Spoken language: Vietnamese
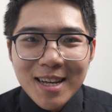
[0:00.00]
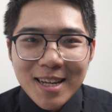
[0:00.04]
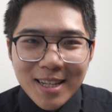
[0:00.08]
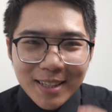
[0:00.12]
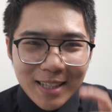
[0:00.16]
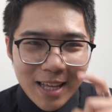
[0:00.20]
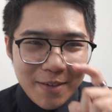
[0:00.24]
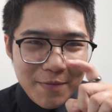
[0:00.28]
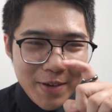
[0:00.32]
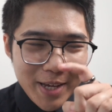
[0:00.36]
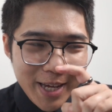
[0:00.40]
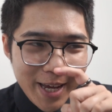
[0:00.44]

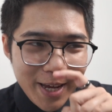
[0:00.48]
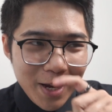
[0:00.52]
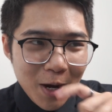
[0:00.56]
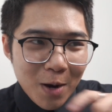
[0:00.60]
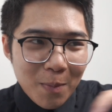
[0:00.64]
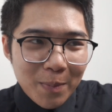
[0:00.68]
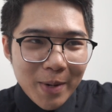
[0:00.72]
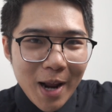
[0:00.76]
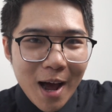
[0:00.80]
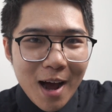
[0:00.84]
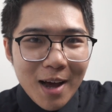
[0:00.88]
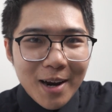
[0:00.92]
Tại vì ngày
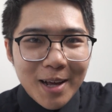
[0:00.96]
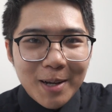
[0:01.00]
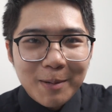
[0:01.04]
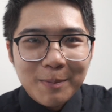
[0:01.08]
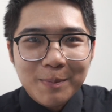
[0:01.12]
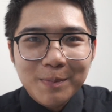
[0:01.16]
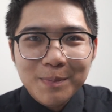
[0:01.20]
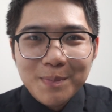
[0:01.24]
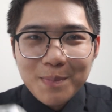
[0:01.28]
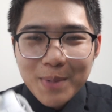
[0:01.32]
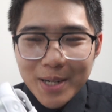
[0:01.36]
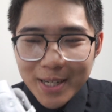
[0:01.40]
hôm đó đó
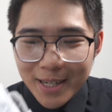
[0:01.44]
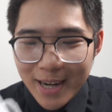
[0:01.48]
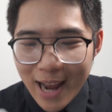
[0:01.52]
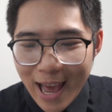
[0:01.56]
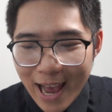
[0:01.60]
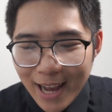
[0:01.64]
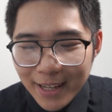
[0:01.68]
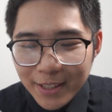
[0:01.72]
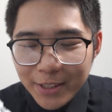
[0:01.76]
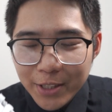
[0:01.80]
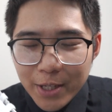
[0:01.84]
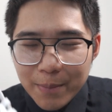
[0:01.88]
mình
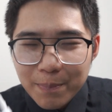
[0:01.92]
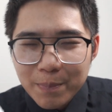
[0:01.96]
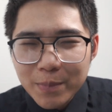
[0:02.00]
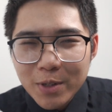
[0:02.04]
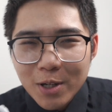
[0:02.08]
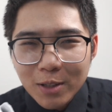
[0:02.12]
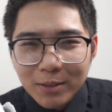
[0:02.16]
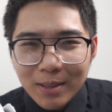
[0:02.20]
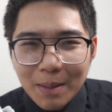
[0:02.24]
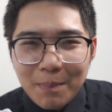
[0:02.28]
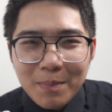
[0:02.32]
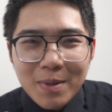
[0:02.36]
đã chụp
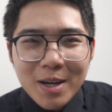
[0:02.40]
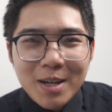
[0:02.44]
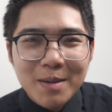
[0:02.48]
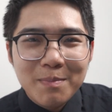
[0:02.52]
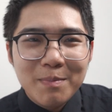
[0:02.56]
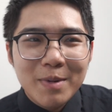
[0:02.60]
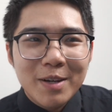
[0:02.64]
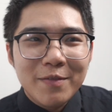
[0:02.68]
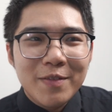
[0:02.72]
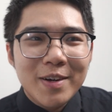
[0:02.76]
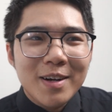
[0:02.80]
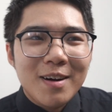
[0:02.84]
được tấm hình
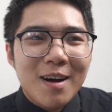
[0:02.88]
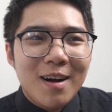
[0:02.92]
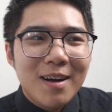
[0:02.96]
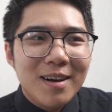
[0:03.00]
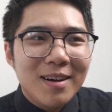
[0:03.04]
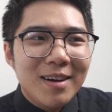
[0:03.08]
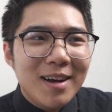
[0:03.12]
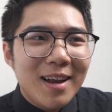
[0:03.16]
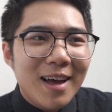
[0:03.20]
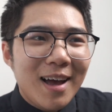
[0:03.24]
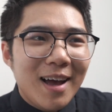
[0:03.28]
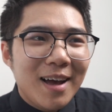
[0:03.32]
mình phải gọi
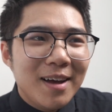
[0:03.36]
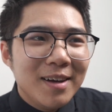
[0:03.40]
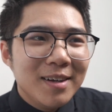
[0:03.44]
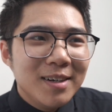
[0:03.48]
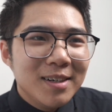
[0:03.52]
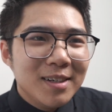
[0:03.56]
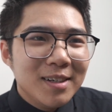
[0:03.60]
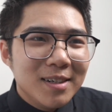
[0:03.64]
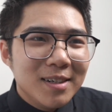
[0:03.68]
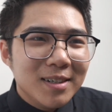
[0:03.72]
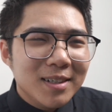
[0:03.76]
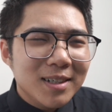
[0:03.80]
là
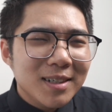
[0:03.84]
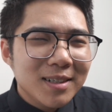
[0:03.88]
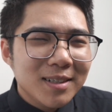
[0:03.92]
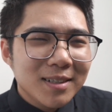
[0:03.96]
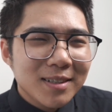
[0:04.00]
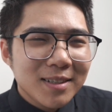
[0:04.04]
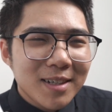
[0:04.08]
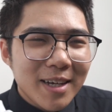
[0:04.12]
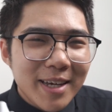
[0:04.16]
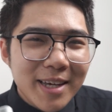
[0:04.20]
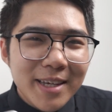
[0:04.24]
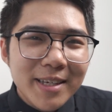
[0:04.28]

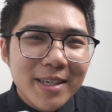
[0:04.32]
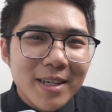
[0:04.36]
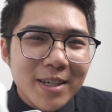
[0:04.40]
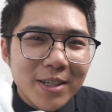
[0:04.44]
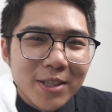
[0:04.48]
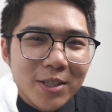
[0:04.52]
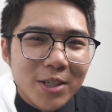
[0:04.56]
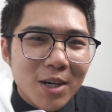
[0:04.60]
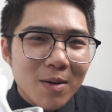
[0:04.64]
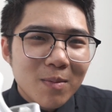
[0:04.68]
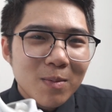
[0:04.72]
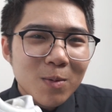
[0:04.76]
ưng ý nhất
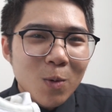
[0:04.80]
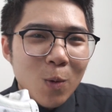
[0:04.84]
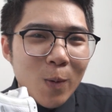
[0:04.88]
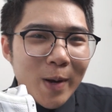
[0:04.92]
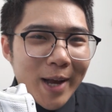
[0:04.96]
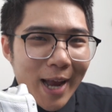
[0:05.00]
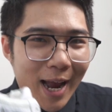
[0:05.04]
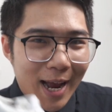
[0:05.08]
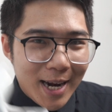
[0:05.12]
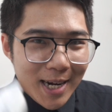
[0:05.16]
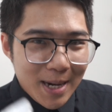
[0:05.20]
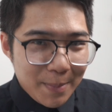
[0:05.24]
trong của
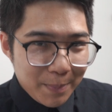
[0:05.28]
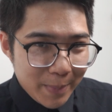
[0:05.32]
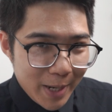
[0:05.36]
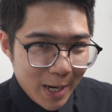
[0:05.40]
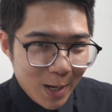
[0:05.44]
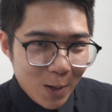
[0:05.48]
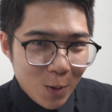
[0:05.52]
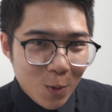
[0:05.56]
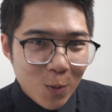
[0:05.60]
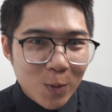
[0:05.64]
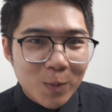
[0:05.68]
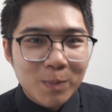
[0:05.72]
cả năm nay
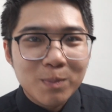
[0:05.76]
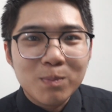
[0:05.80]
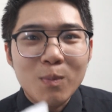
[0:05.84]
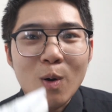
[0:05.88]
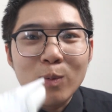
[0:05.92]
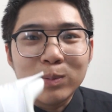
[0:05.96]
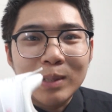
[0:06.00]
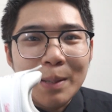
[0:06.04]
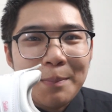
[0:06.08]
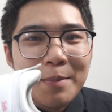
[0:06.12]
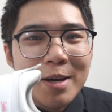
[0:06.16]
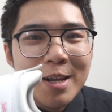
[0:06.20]
luôn,
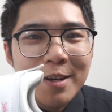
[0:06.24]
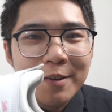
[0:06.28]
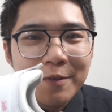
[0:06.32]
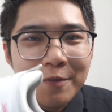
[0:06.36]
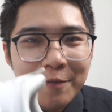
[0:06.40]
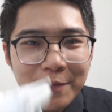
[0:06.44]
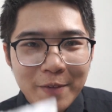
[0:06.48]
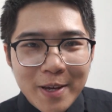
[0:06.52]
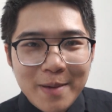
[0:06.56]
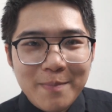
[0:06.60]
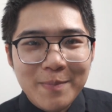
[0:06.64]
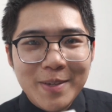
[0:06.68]
một tấm hình
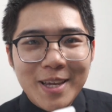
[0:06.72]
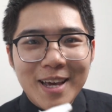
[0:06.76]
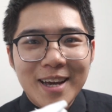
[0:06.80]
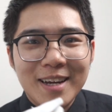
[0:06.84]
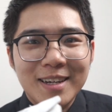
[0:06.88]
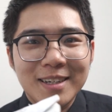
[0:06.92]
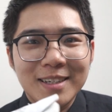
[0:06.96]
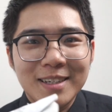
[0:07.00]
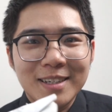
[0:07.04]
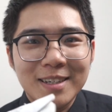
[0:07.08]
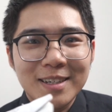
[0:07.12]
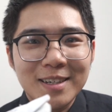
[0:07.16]
phim nha.
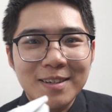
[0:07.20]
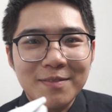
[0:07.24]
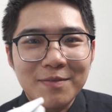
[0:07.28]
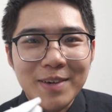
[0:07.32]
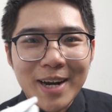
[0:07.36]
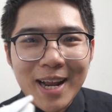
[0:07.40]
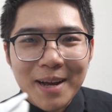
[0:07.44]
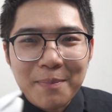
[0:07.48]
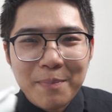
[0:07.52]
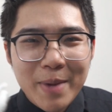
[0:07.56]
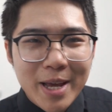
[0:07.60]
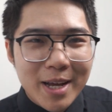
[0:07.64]
Và
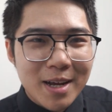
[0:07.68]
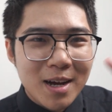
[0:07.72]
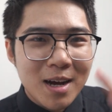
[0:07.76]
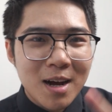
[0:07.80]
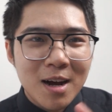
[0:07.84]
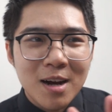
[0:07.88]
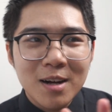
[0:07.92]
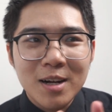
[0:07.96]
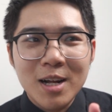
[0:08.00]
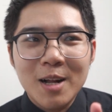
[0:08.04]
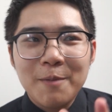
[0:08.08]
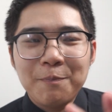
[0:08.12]
đặc biệt
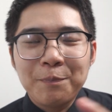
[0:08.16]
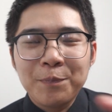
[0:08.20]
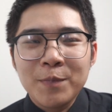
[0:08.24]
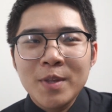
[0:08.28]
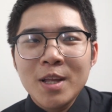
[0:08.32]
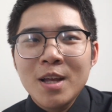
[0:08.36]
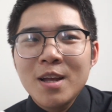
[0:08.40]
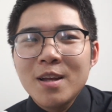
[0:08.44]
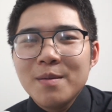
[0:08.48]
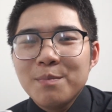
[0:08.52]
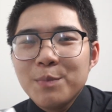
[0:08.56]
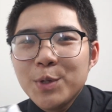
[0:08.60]
hơn á,
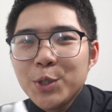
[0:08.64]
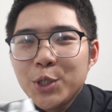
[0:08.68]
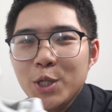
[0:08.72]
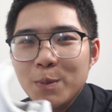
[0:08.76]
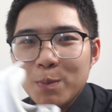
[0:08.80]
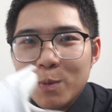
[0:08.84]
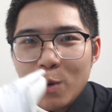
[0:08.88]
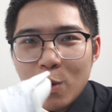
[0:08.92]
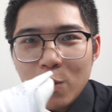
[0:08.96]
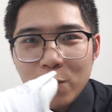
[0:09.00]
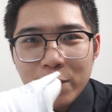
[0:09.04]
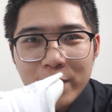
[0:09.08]
mình chụp
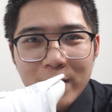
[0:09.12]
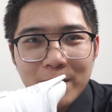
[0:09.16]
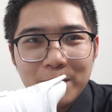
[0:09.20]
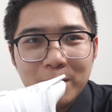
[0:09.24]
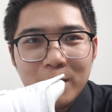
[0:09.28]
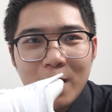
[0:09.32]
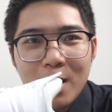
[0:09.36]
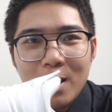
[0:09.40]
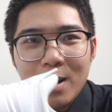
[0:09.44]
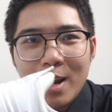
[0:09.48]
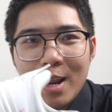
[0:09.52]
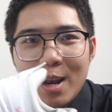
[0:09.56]
cuộn phim
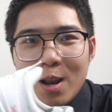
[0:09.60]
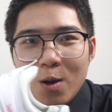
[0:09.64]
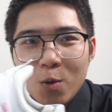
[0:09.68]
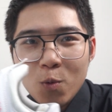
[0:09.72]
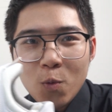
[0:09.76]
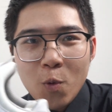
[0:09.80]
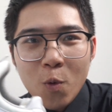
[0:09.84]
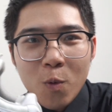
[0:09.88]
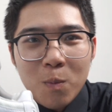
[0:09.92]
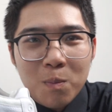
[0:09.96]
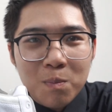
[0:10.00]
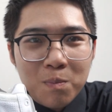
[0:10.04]
đó là
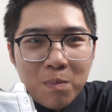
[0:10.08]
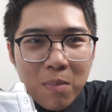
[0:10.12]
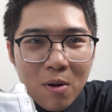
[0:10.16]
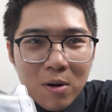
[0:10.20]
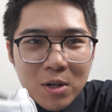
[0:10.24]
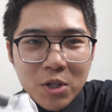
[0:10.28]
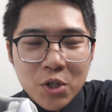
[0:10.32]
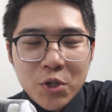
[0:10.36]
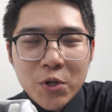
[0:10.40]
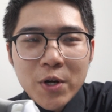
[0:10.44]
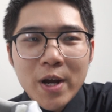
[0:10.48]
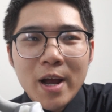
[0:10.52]
cuộn
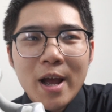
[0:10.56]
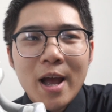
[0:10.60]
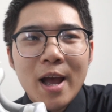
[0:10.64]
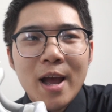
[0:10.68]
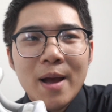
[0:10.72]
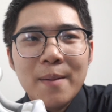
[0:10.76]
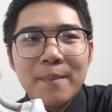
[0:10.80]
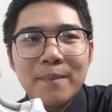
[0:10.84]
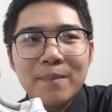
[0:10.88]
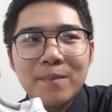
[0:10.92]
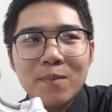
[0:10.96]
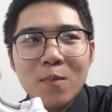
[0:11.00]

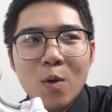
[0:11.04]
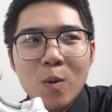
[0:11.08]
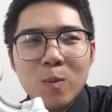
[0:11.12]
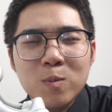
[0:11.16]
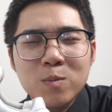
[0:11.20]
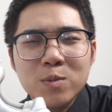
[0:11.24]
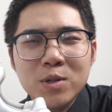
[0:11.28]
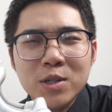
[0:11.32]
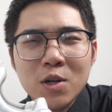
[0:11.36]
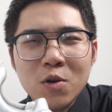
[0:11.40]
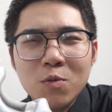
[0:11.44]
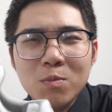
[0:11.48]
Portra
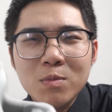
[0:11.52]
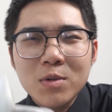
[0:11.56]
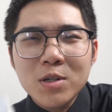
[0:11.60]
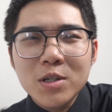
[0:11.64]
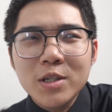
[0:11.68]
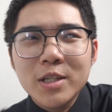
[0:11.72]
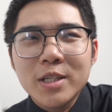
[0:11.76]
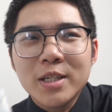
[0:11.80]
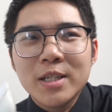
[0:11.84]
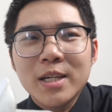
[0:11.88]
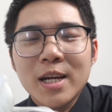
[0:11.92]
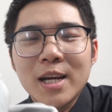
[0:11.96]

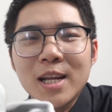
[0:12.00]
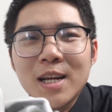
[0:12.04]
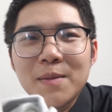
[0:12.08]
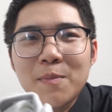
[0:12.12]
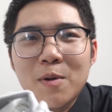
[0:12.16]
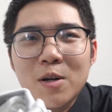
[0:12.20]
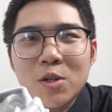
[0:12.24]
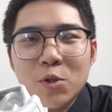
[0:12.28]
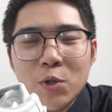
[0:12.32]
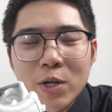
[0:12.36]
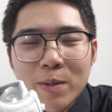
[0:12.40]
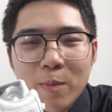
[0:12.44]
160 hay là
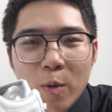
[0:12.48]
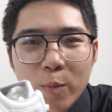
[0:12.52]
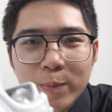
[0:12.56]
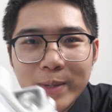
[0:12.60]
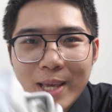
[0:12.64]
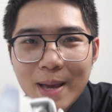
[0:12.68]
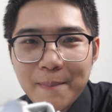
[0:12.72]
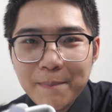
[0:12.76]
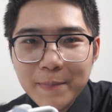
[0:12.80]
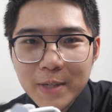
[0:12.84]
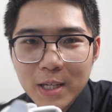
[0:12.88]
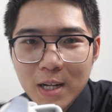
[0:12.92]
Portra
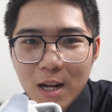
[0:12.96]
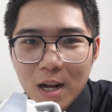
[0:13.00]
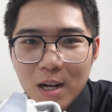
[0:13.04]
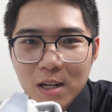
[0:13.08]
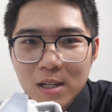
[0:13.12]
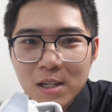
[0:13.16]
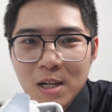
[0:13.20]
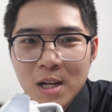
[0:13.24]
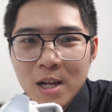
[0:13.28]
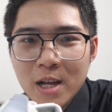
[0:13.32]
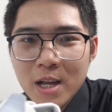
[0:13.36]
100 gì đó.